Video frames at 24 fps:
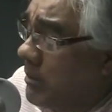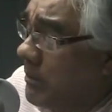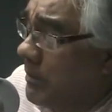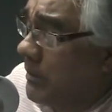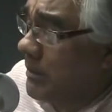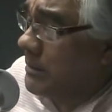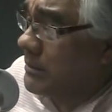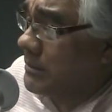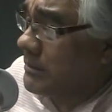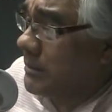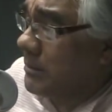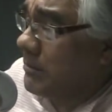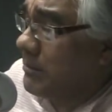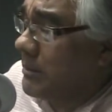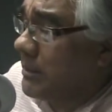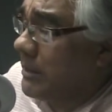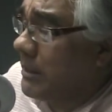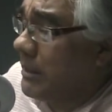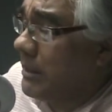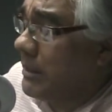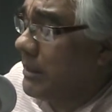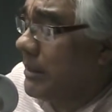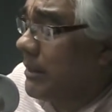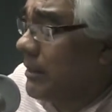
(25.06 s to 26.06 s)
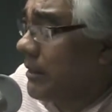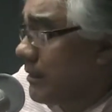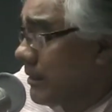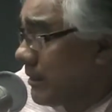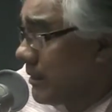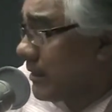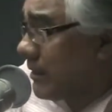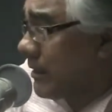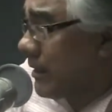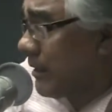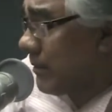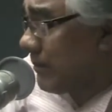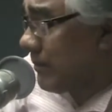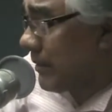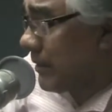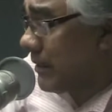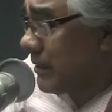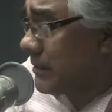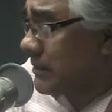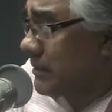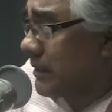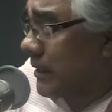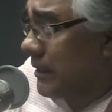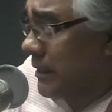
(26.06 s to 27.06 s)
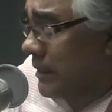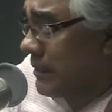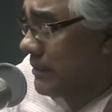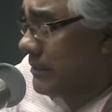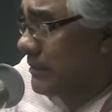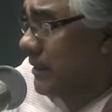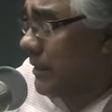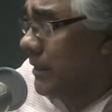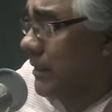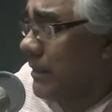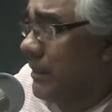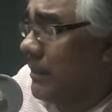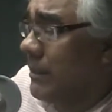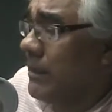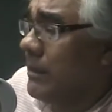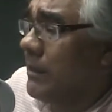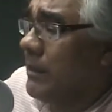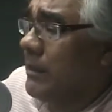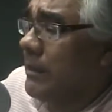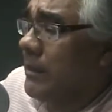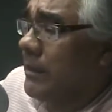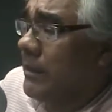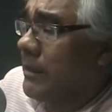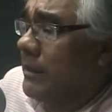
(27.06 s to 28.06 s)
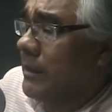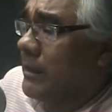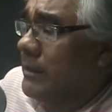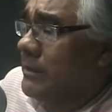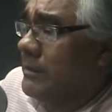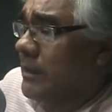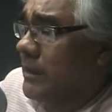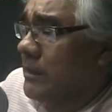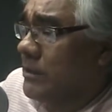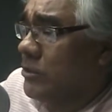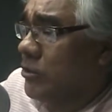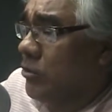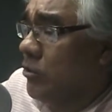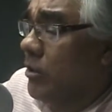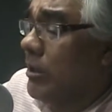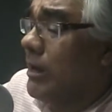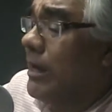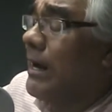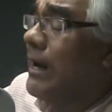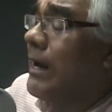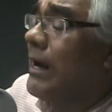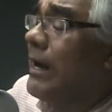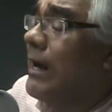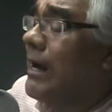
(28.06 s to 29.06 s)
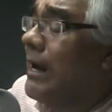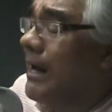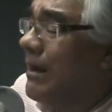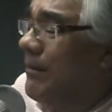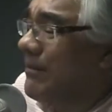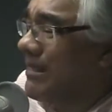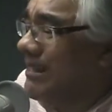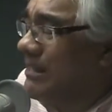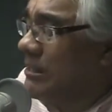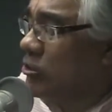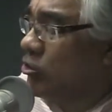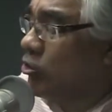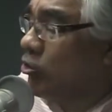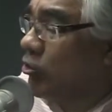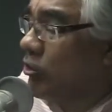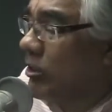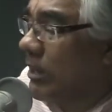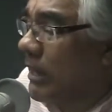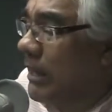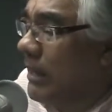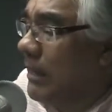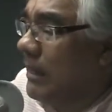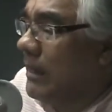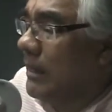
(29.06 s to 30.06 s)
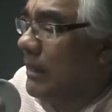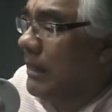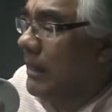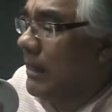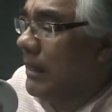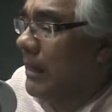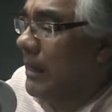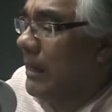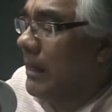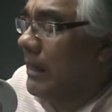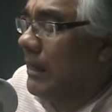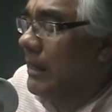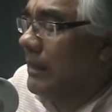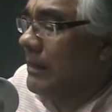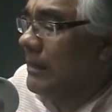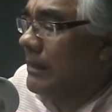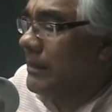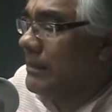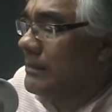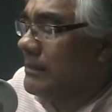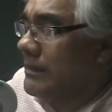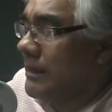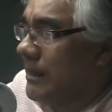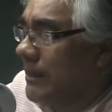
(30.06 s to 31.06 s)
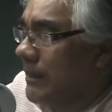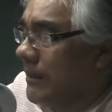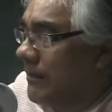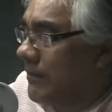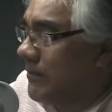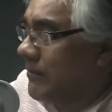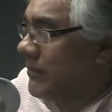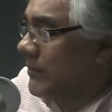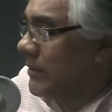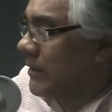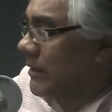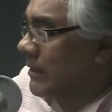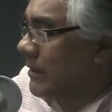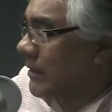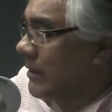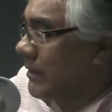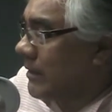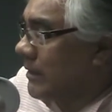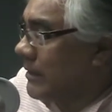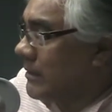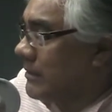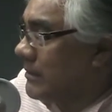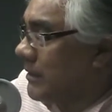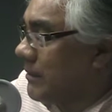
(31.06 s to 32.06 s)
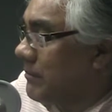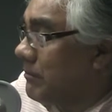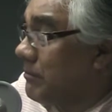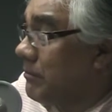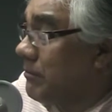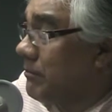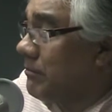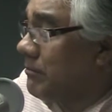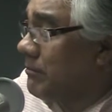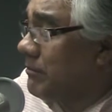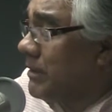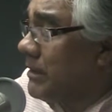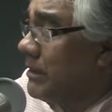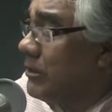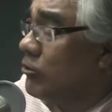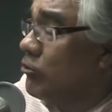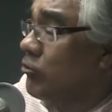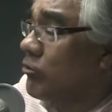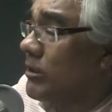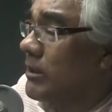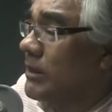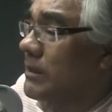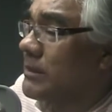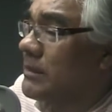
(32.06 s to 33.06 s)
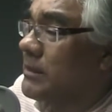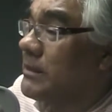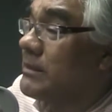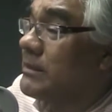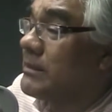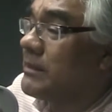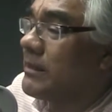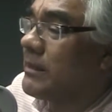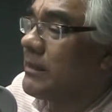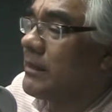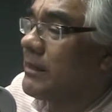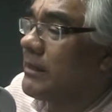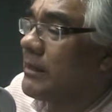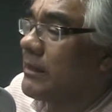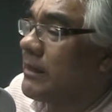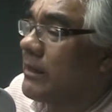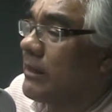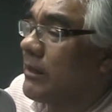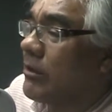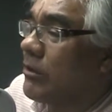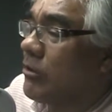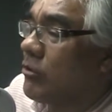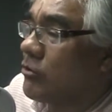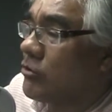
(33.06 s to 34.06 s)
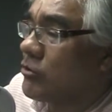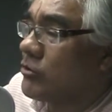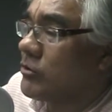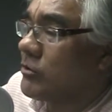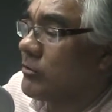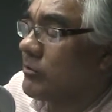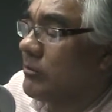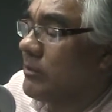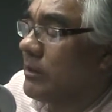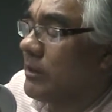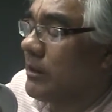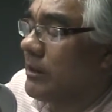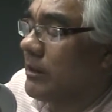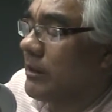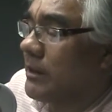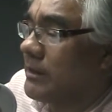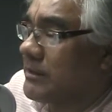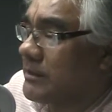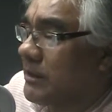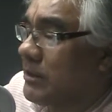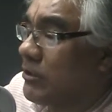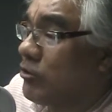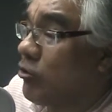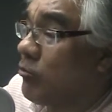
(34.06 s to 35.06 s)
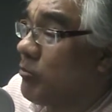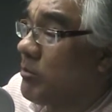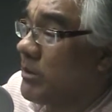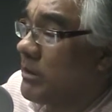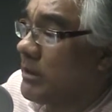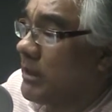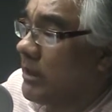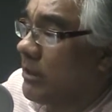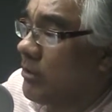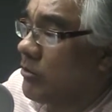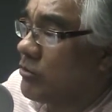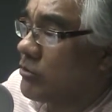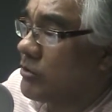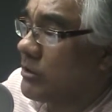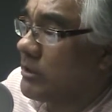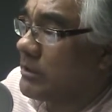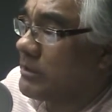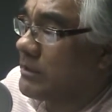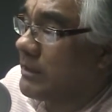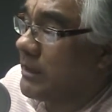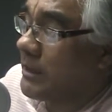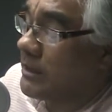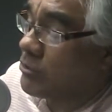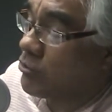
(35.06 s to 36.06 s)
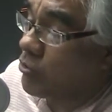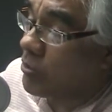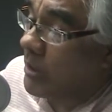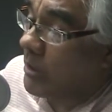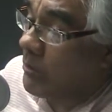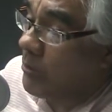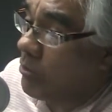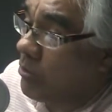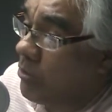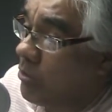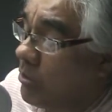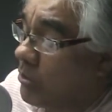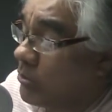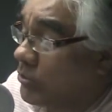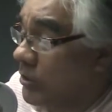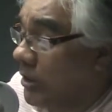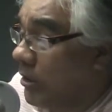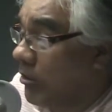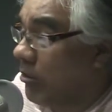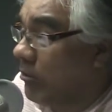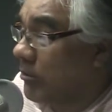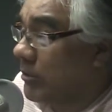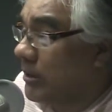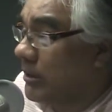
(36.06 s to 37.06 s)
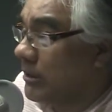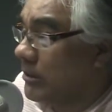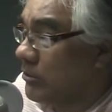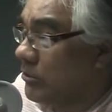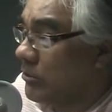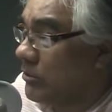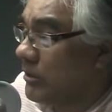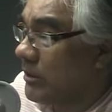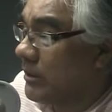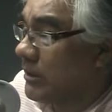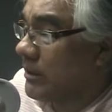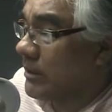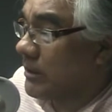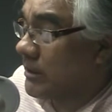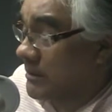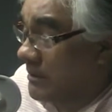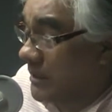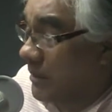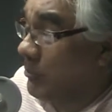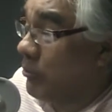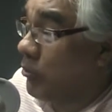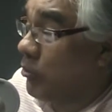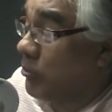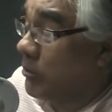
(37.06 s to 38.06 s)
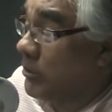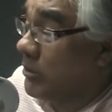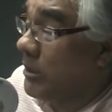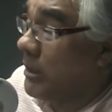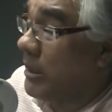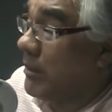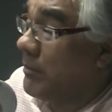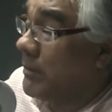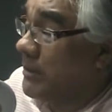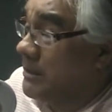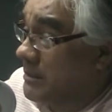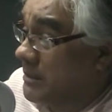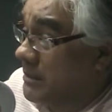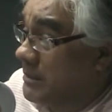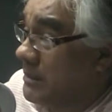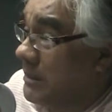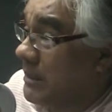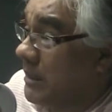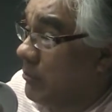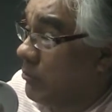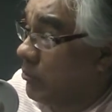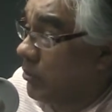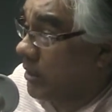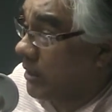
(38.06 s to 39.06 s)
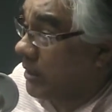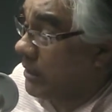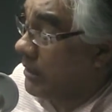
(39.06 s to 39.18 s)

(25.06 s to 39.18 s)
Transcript: parecer bien que ella aparezca en esta, en esta acción adicional a esa, ese mito que existe que en los eh, asientos mineros, sea socavón o tajo abierto, está prohibida la presencia de la mujer,